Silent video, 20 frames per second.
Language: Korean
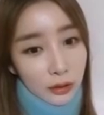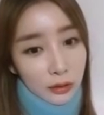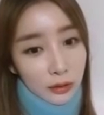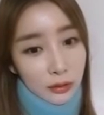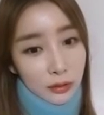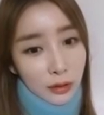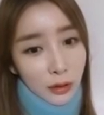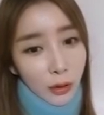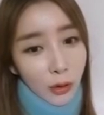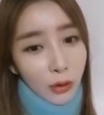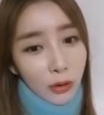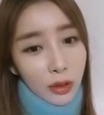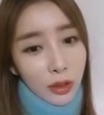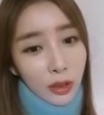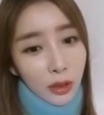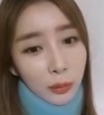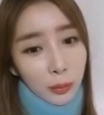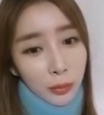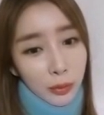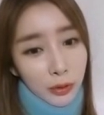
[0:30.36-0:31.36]
이제
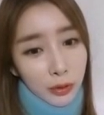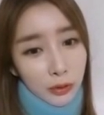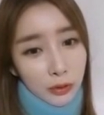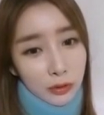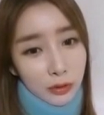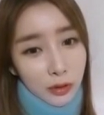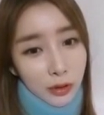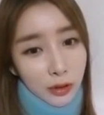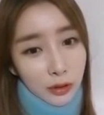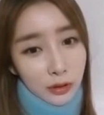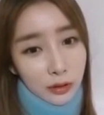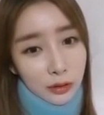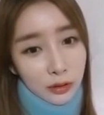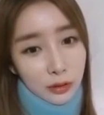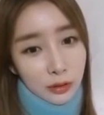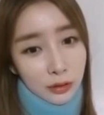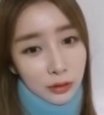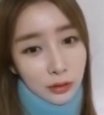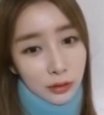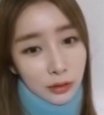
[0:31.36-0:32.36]
허리가 아파요. 근데
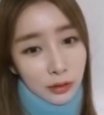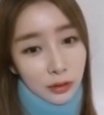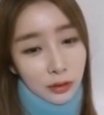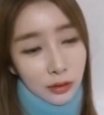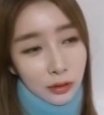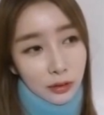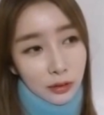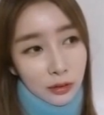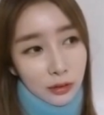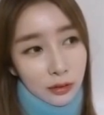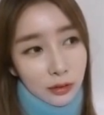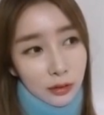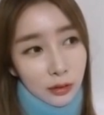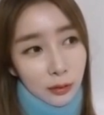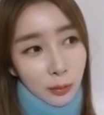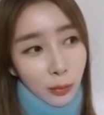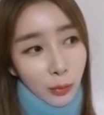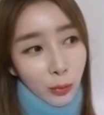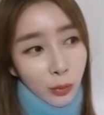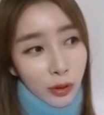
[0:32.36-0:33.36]

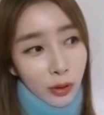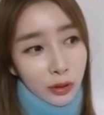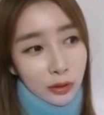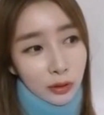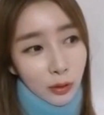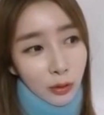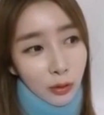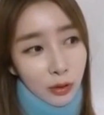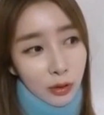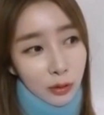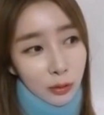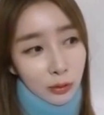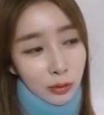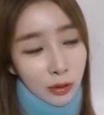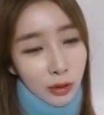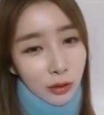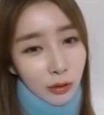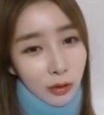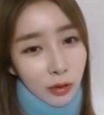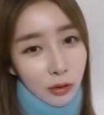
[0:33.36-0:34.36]
이제 목에서 허리로
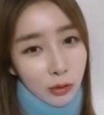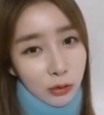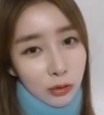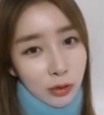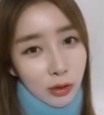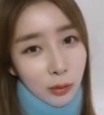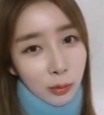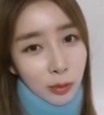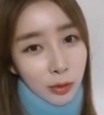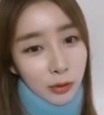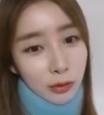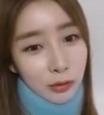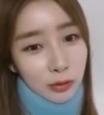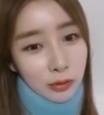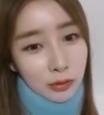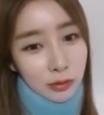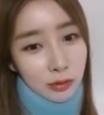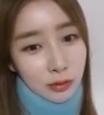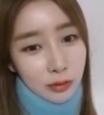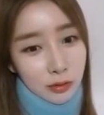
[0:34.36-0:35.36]
내려가고 있나봐요.